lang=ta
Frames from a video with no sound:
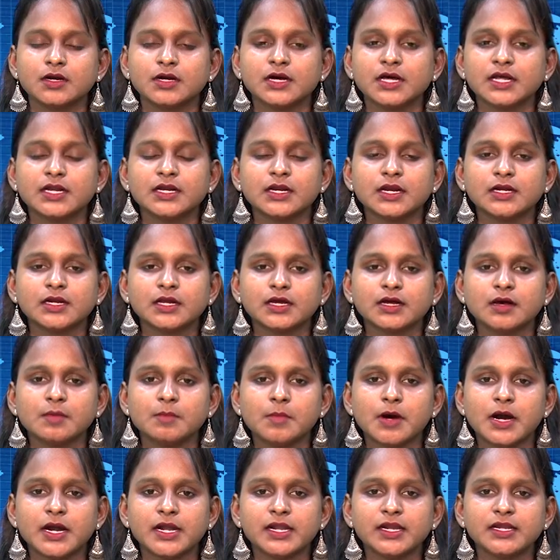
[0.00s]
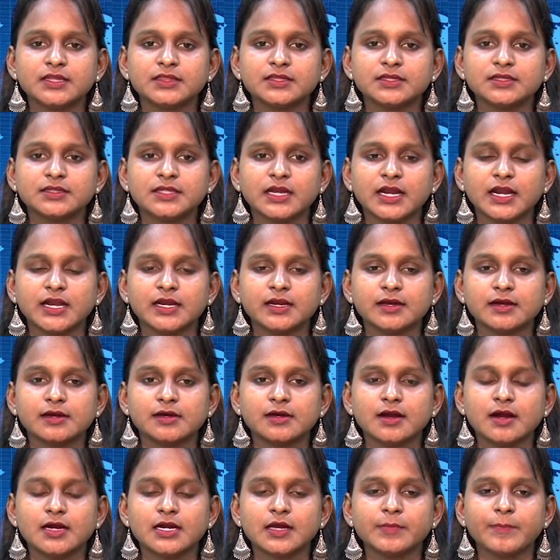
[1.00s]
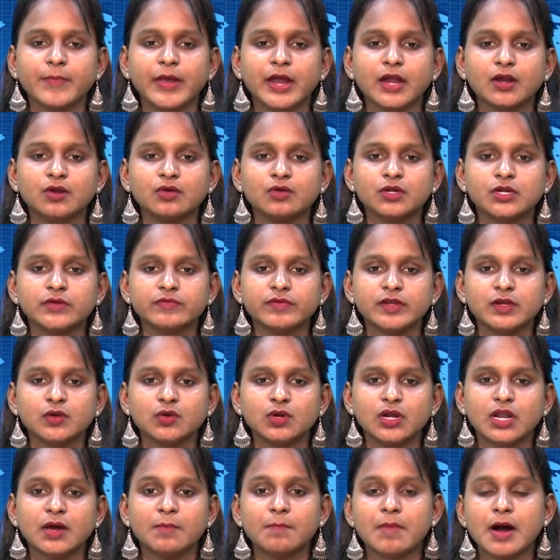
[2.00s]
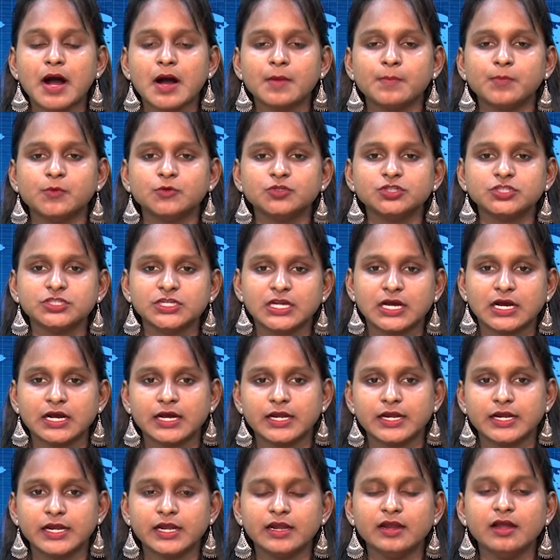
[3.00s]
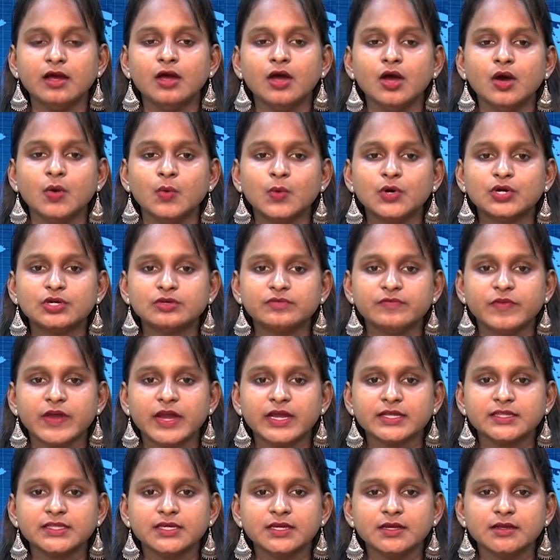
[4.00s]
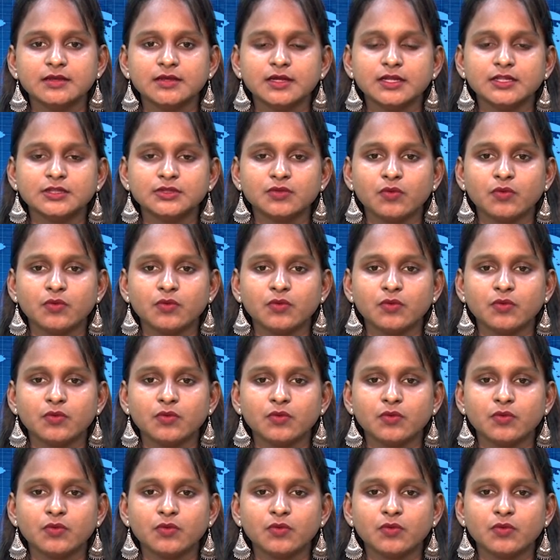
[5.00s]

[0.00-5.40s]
கர்நாடக மாநிலத்தின் தலைநகரான பெங்களூருவில் உள்ள பாபுஜி நகரில் ஒரு வேதியியல்